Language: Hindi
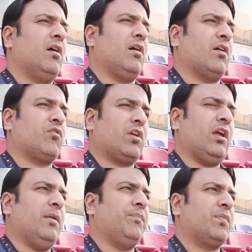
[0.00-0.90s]

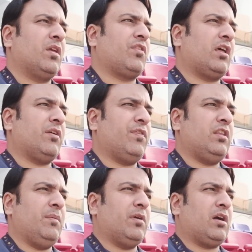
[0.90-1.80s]
क्रिकेट शायद
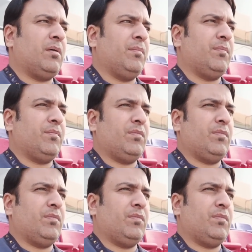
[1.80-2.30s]
अफीदी बिकम